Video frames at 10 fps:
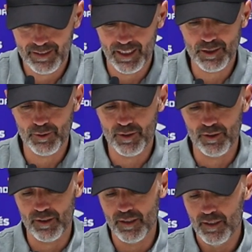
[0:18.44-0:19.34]
la
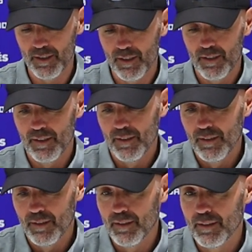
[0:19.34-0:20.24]
situación.
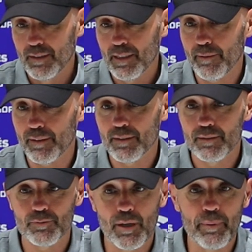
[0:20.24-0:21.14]
A ver,
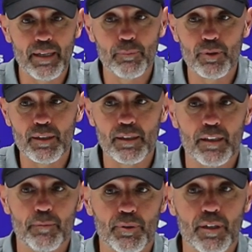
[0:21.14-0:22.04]
es una pena
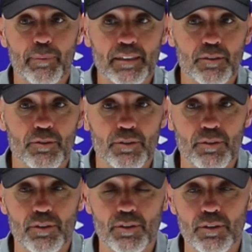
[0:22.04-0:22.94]
porque, porque el
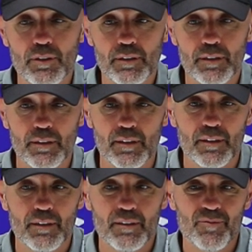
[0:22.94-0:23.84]
partido...
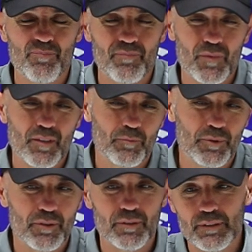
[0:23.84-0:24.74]

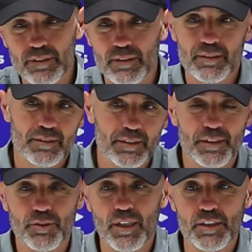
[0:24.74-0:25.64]
Bueno, sí
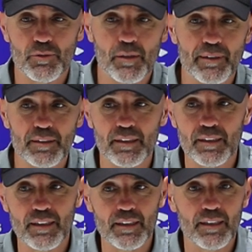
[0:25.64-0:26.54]
es cierto que la segunda
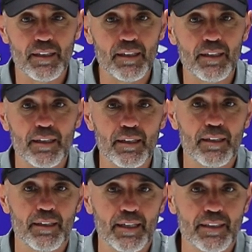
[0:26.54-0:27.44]

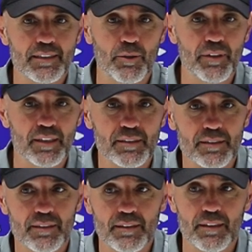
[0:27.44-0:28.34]
parte han estado
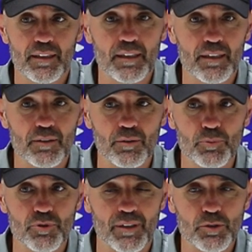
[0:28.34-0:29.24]
ellas eh, con
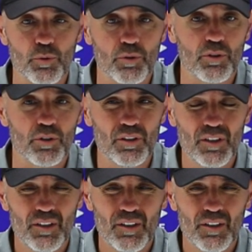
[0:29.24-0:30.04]
mucho más juego,